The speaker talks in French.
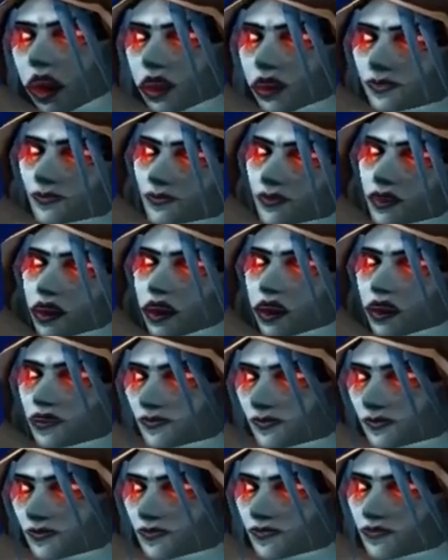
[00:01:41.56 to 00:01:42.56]
C'est une
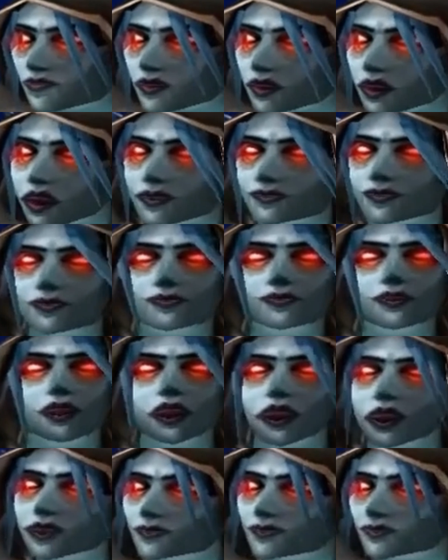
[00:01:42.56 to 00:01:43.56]
flèche empoisonnée
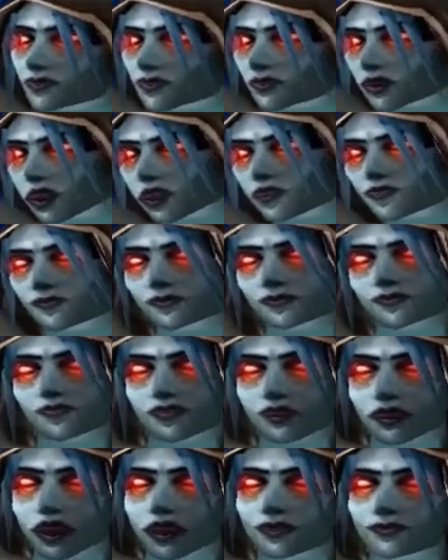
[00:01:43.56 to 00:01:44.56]
que j'ai préparée
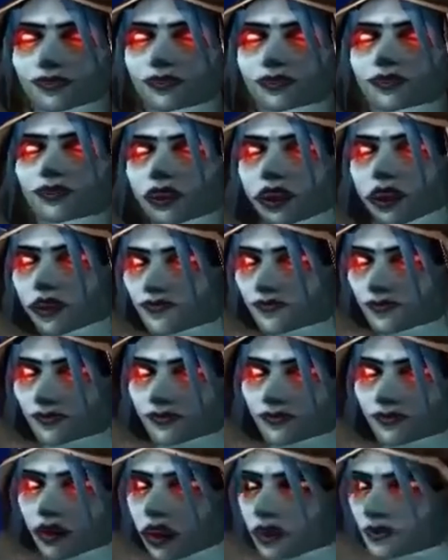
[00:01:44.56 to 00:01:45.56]
spécialement pour
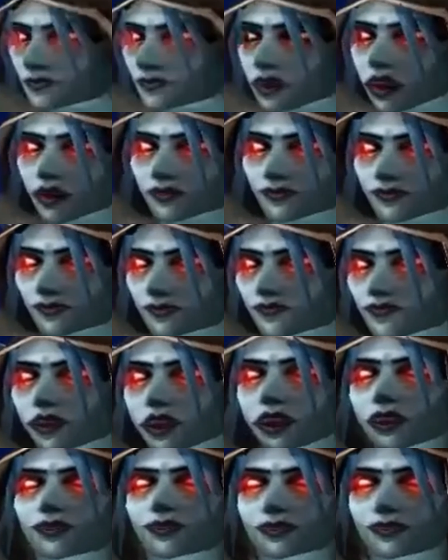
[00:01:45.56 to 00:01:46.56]
vous. La
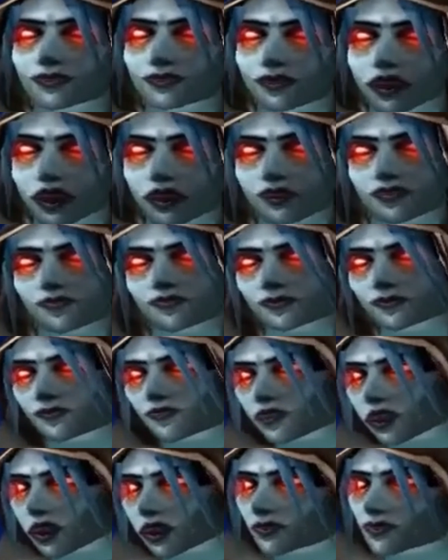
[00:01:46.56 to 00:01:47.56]
paralysie qui vous
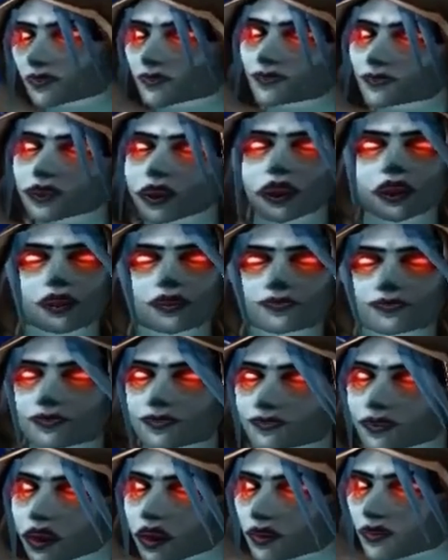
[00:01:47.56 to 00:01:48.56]
affecte n'est rien
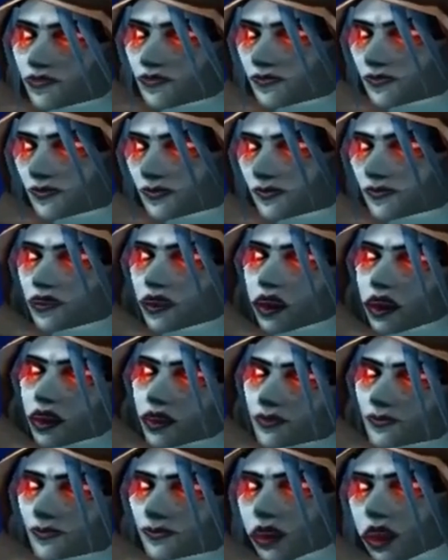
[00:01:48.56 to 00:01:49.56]
comparée à ce que vous
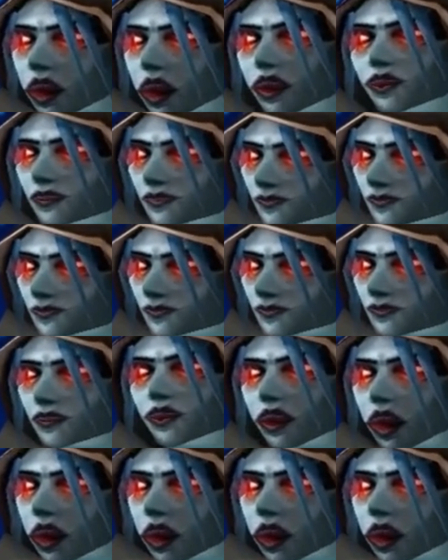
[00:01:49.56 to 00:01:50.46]
m'avez fait subir.